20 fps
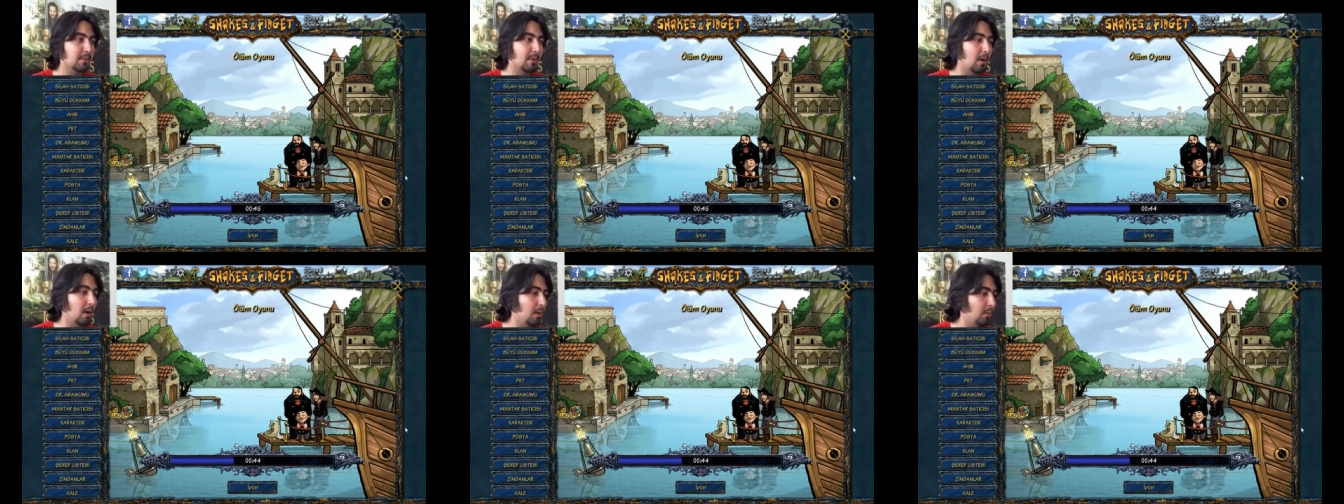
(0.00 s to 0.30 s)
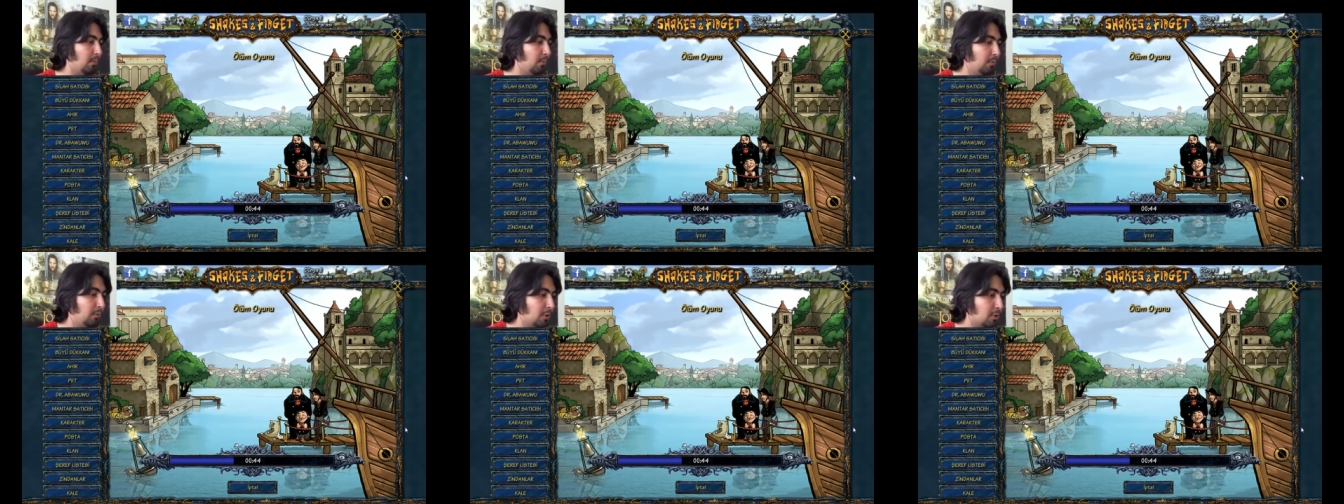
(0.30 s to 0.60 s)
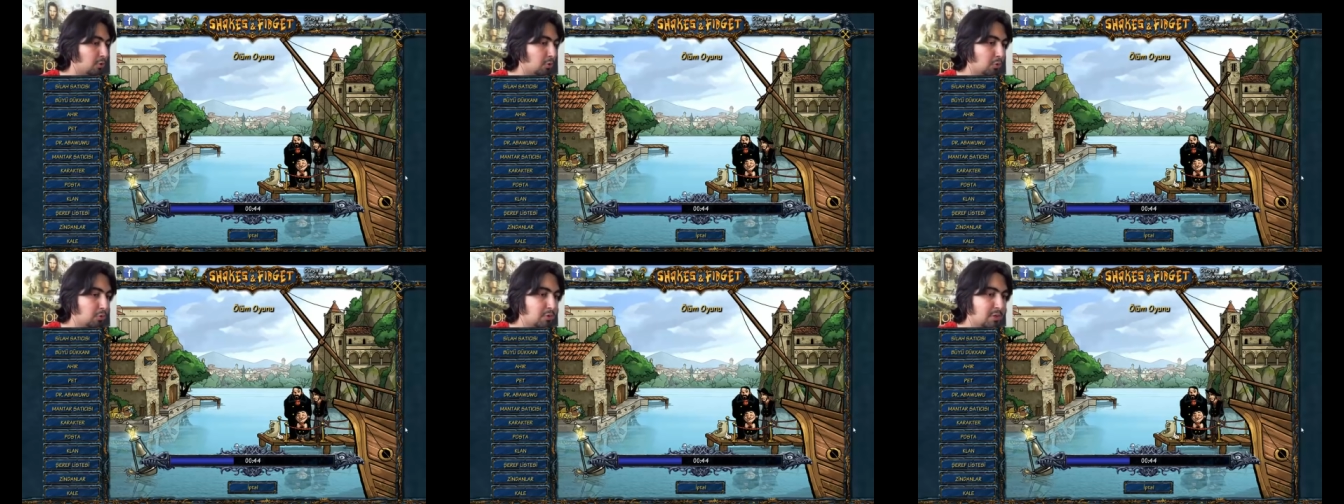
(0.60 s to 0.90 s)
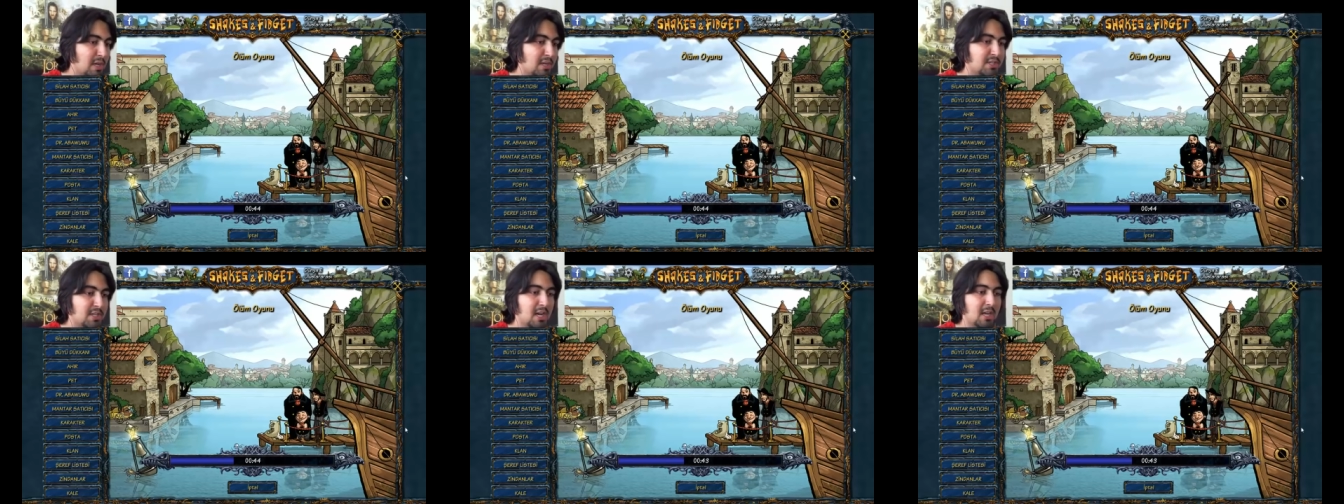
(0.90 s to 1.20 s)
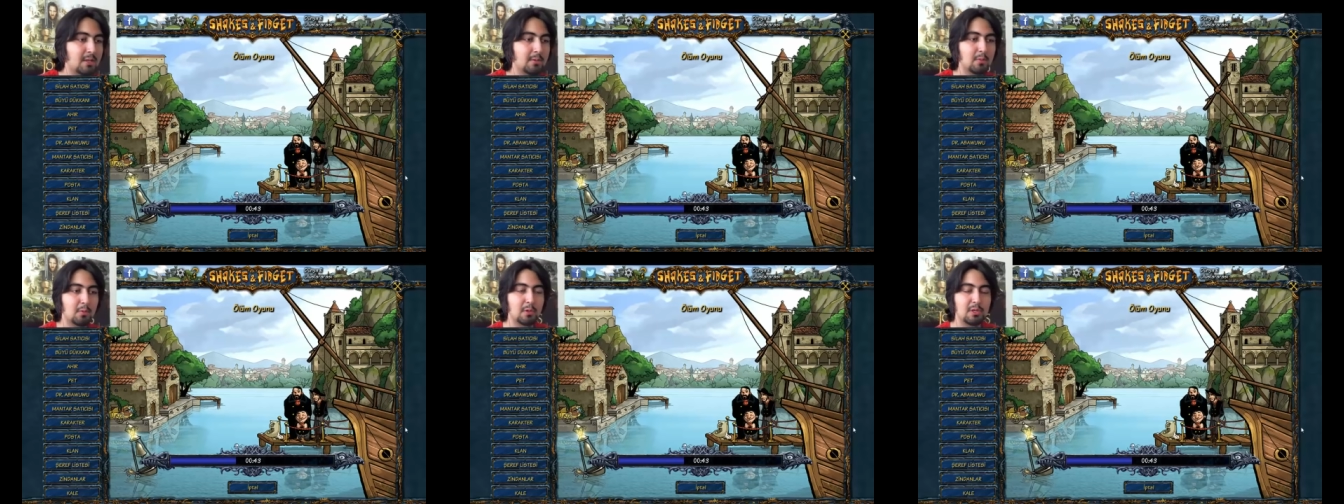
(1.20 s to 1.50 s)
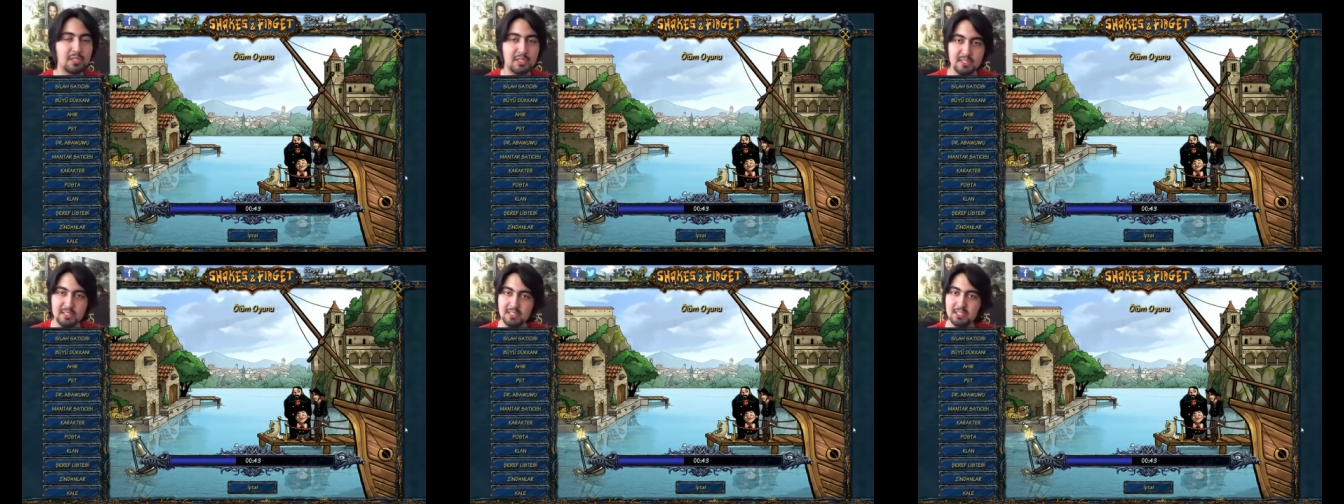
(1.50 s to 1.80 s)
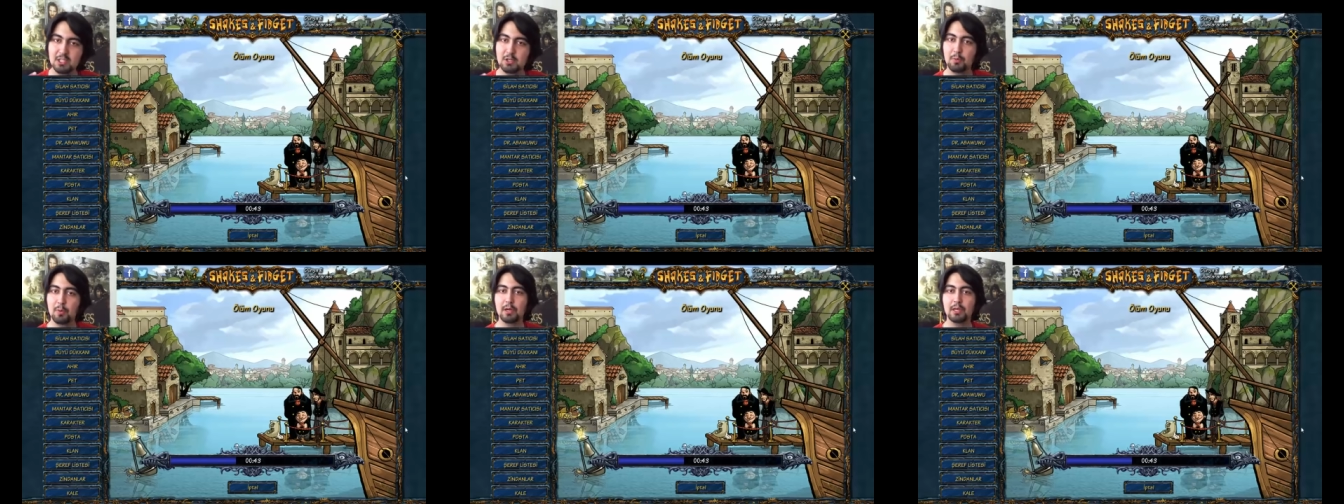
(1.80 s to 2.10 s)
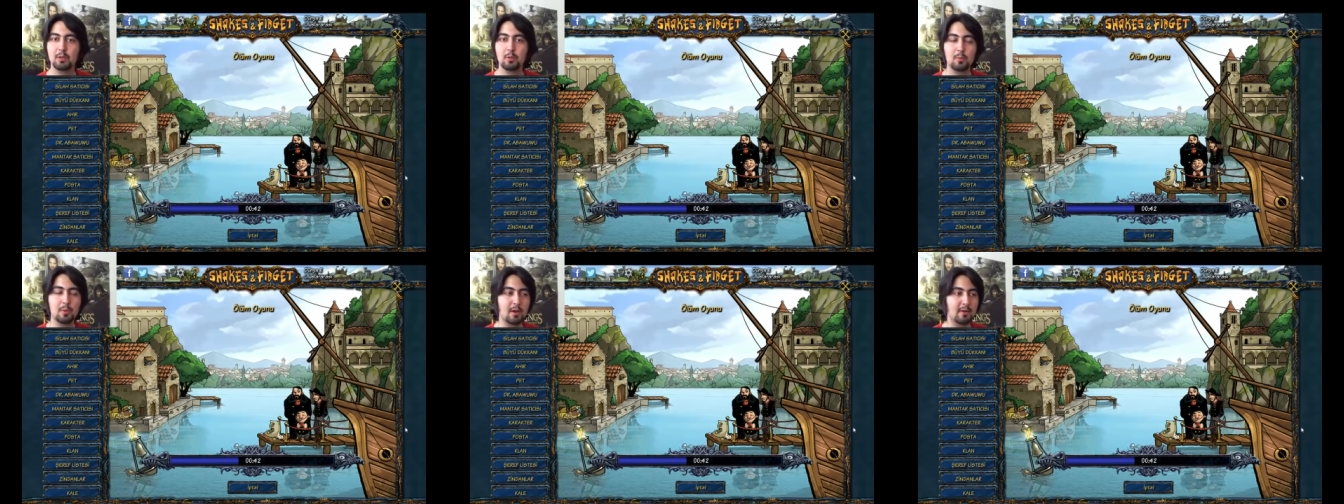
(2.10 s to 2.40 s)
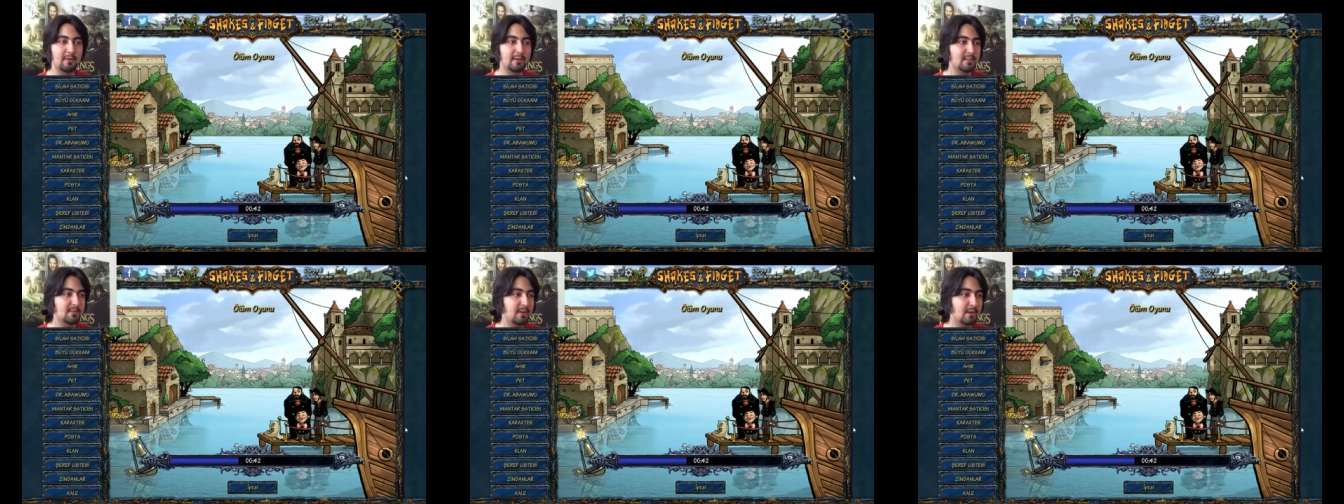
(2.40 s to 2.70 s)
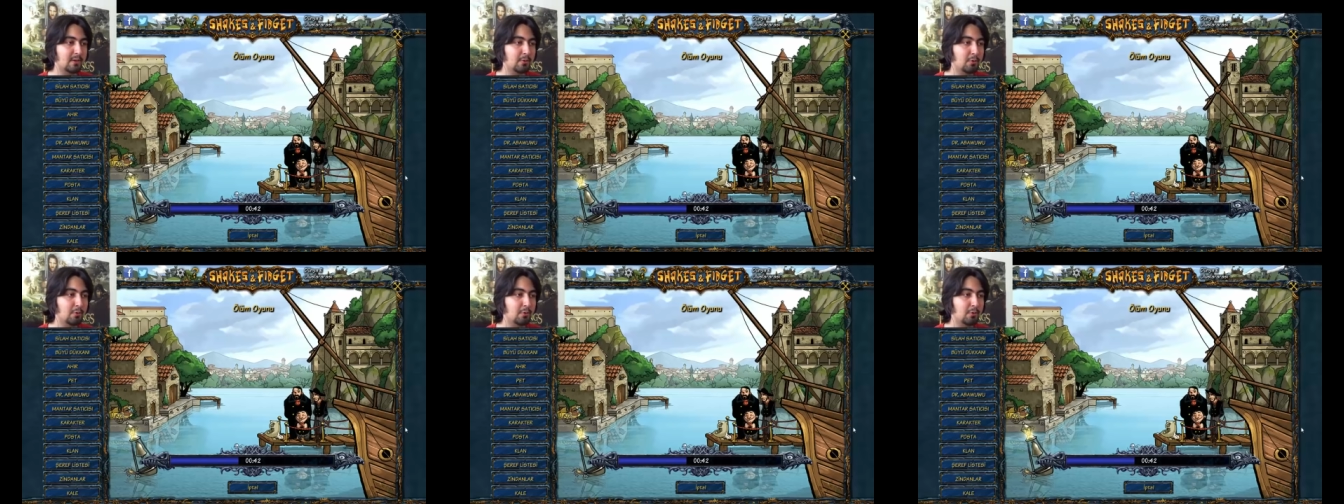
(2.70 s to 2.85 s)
Ama bu da çok güzel. Şey gibi böyle çizgi roman gibi bir havası var.